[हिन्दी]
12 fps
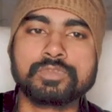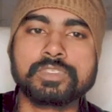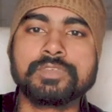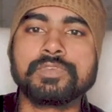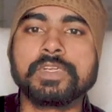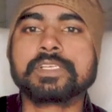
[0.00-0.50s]

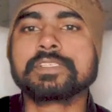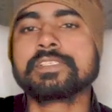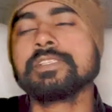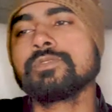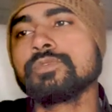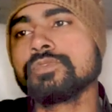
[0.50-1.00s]
उस इफ़ेक्ट
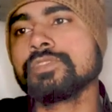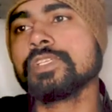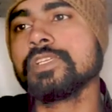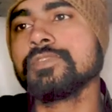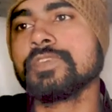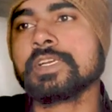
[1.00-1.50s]
से
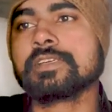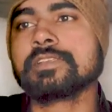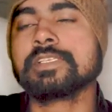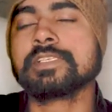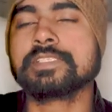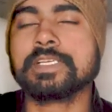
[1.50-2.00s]
दूसरी इफ़ेक्ट
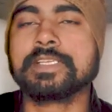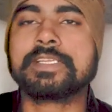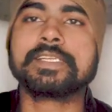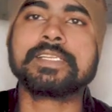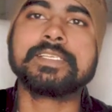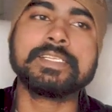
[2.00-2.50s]
तक
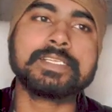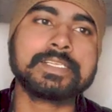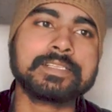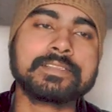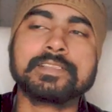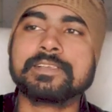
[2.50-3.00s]
जाने के लिए
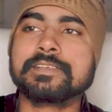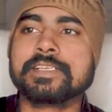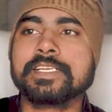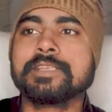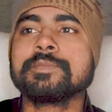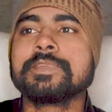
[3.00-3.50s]
कितना
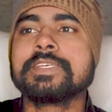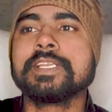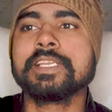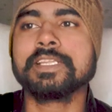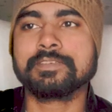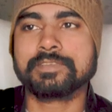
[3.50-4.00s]
टाइम
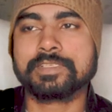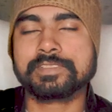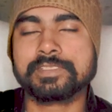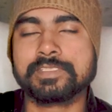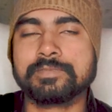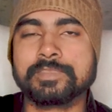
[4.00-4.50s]
डिले होना
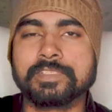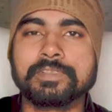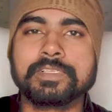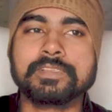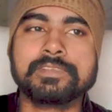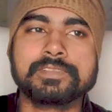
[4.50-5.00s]
चाहिए
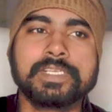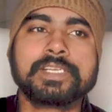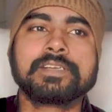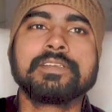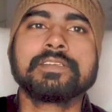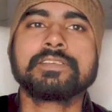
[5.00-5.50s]
मतलब कितनी
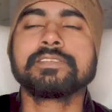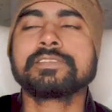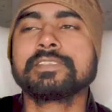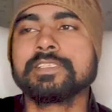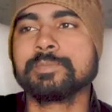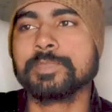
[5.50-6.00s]
सेकंड लगनी
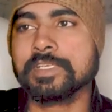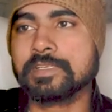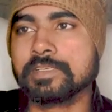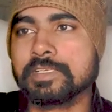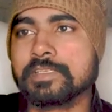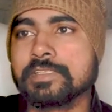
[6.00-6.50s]
चाहिए
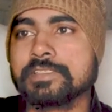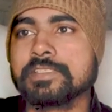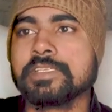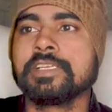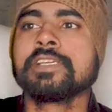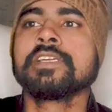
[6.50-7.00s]
मिनट लगनी
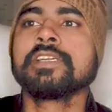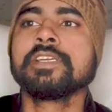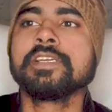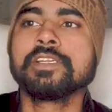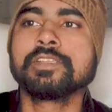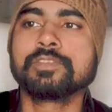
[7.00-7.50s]
चाहिए
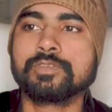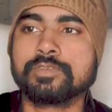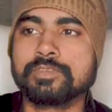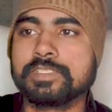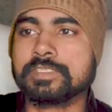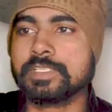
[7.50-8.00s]

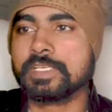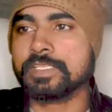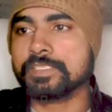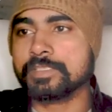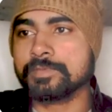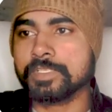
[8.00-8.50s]
तो जिस
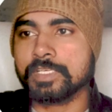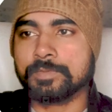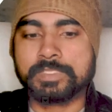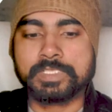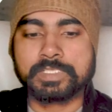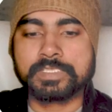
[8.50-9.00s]
तरह से हम यहाँ
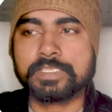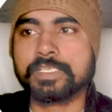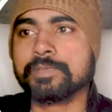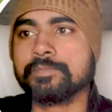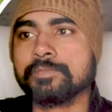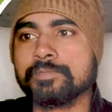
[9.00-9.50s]
पे देखते
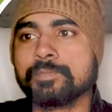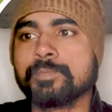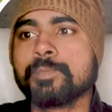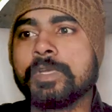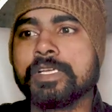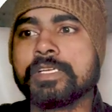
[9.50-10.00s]
हैं हम
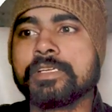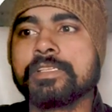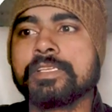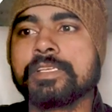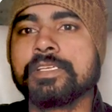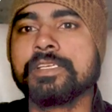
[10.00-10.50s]
प्ले
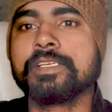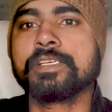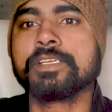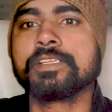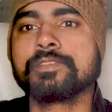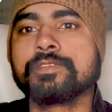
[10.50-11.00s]
कर देंगे
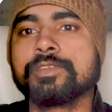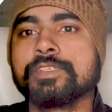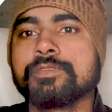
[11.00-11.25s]
तो